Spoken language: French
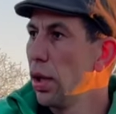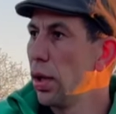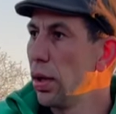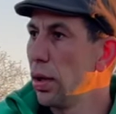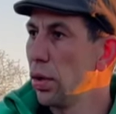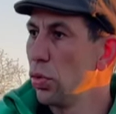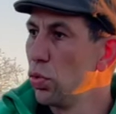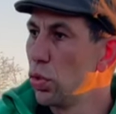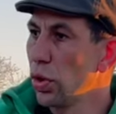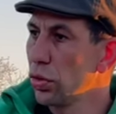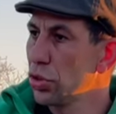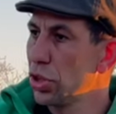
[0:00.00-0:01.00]
euh, ou
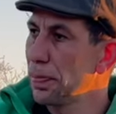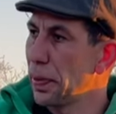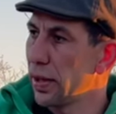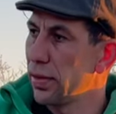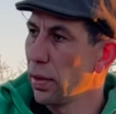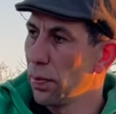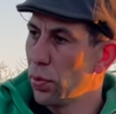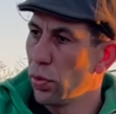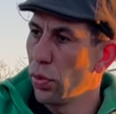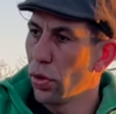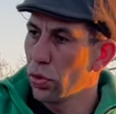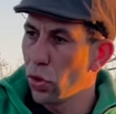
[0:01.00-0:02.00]
quand j'ai par
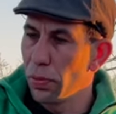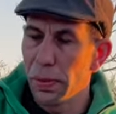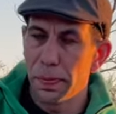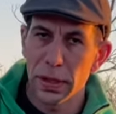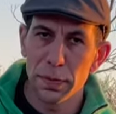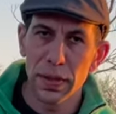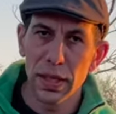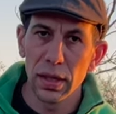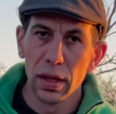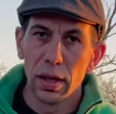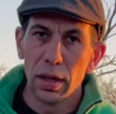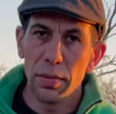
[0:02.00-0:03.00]
exemple entre mes passe-pieds
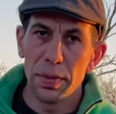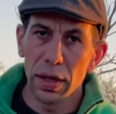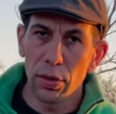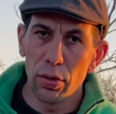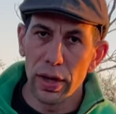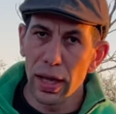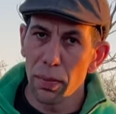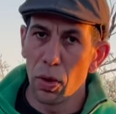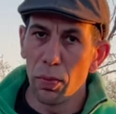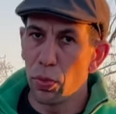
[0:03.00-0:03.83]
eh bien, de l'herbe,